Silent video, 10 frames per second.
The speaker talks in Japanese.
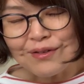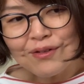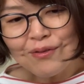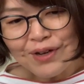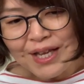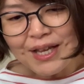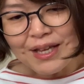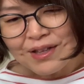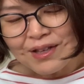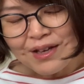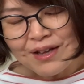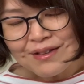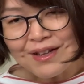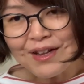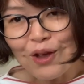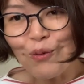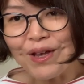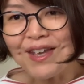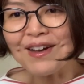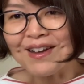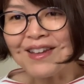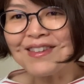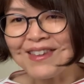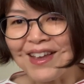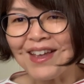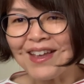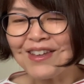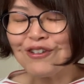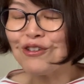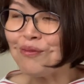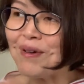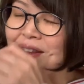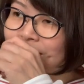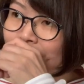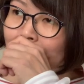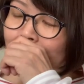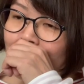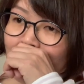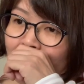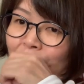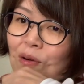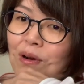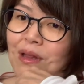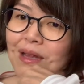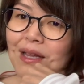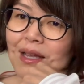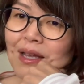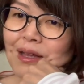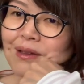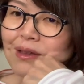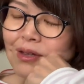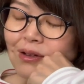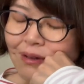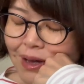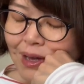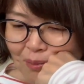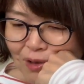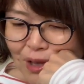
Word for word: より冷やさない方がいいかなっていうのもあって保冷剤で冷やすっていうのはも